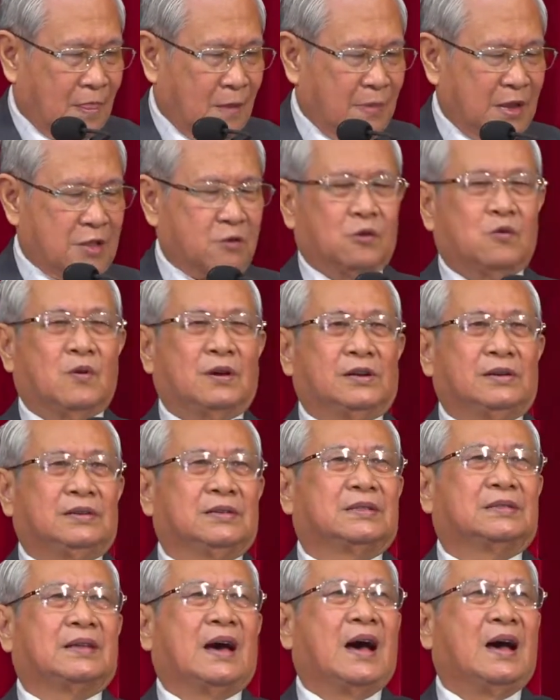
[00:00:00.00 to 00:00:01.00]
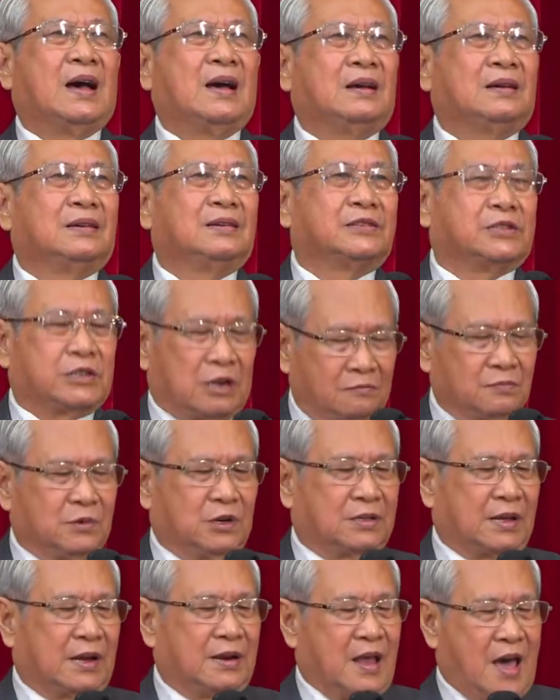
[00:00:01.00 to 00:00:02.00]
Nhưng mà Chúa nói người ta,
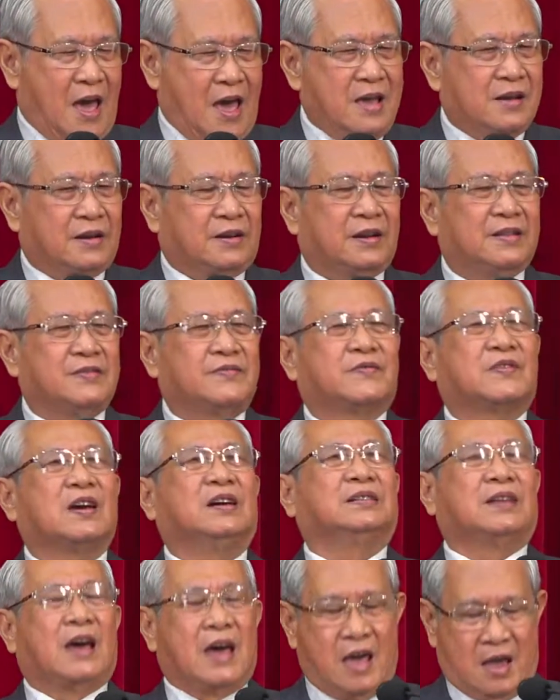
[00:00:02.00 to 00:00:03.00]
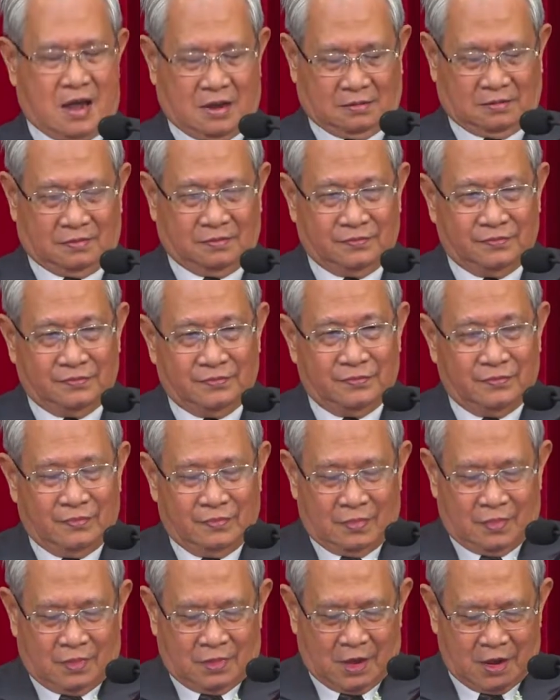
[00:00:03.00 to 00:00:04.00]
xong người ta để ở trên chân đèn
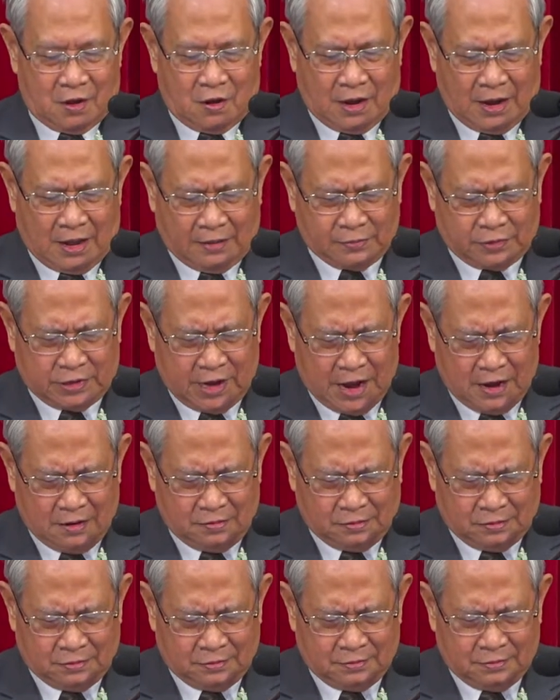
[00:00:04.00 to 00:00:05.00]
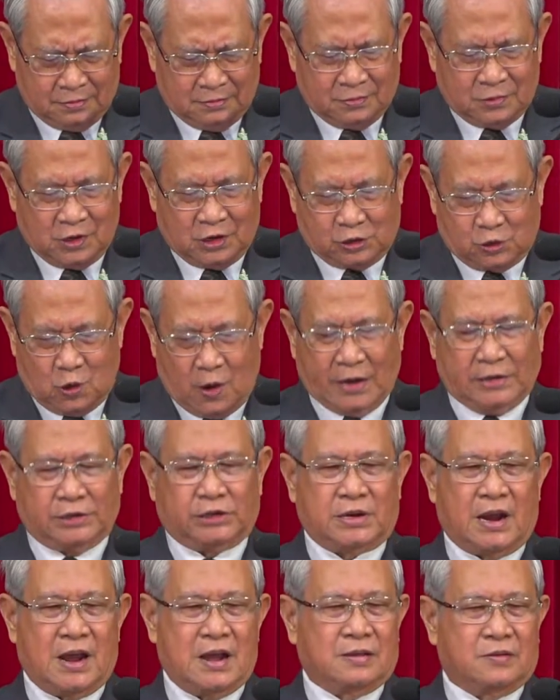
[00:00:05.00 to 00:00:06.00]
thì nó làm sao? Nó
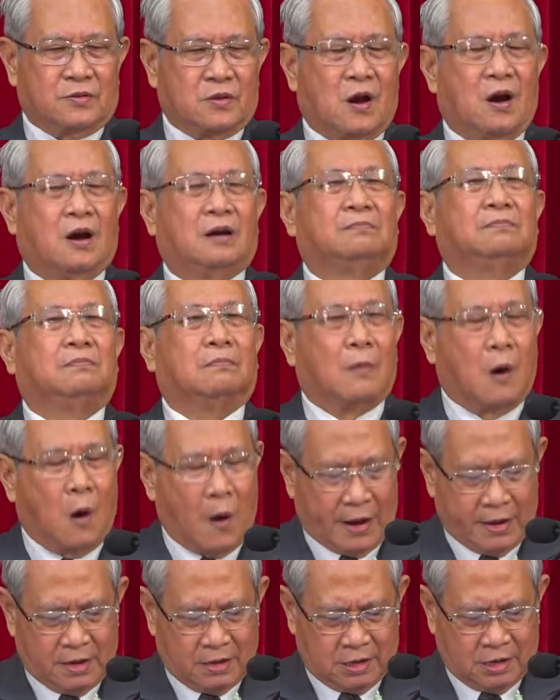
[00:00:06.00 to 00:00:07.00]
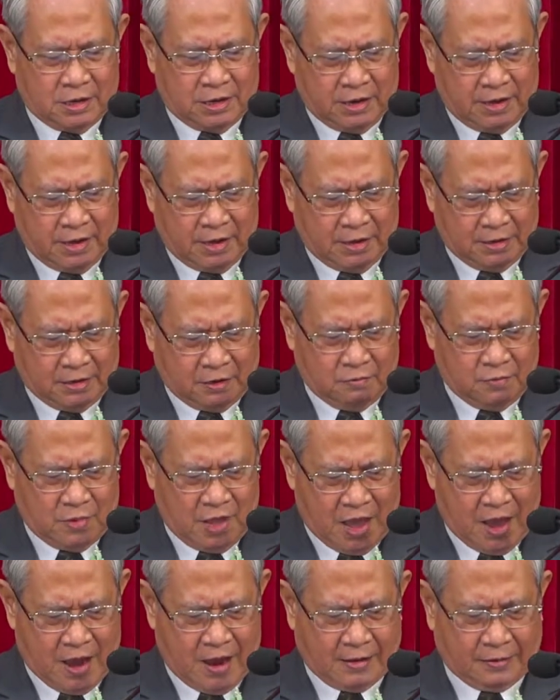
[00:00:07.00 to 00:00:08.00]
soi sáng cho mọi người ở
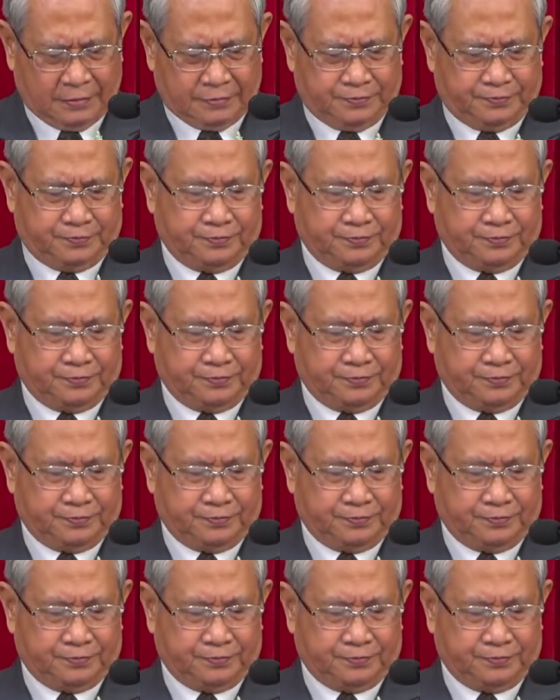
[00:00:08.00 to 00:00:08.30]
trong nhà.